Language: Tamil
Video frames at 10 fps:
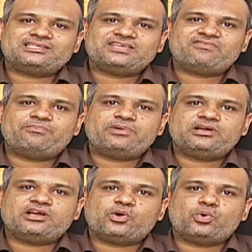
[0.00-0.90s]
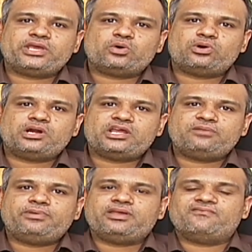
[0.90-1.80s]
சிவப்பு இருக்கக்கூடிய ஒரு
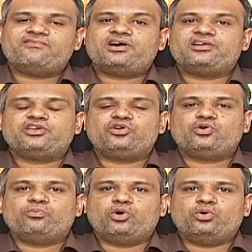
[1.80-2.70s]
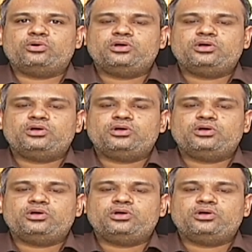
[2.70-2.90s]
நெருப்பு எவ்வாறு இருக்குமோ